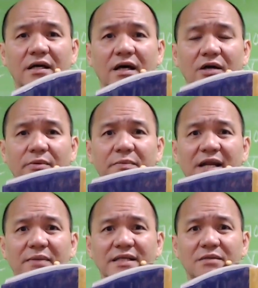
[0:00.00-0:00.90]
Ano ba
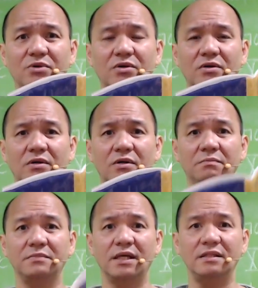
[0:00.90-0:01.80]
binabasa mo?
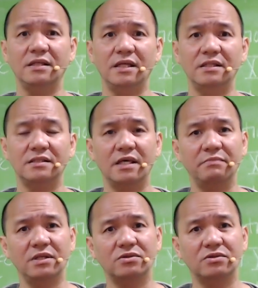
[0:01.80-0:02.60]
1987